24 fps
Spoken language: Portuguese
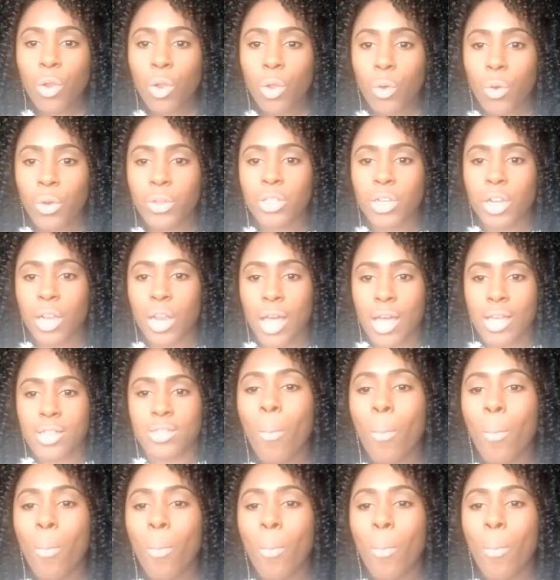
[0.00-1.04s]
entrelace,
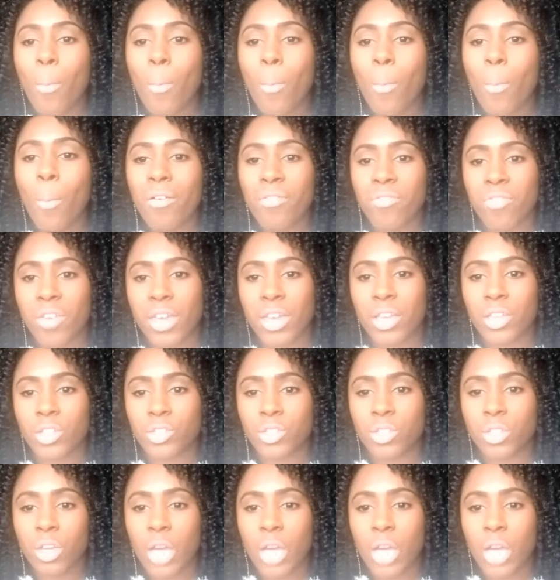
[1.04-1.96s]
colocou uma vez,